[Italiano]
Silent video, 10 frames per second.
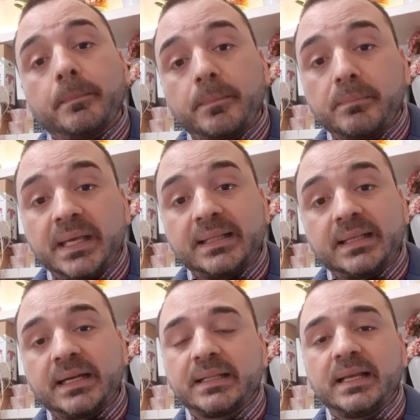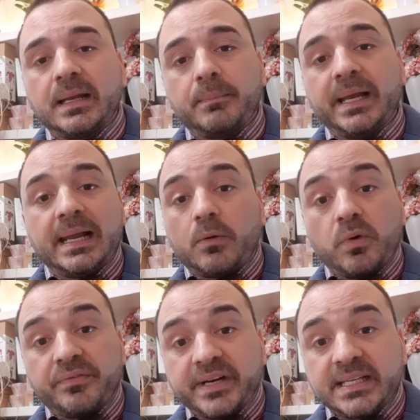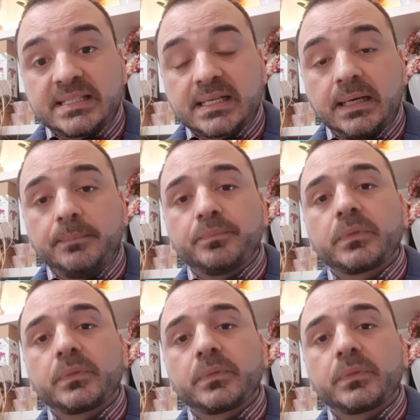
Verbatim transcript: mettere della bella acqua fresca,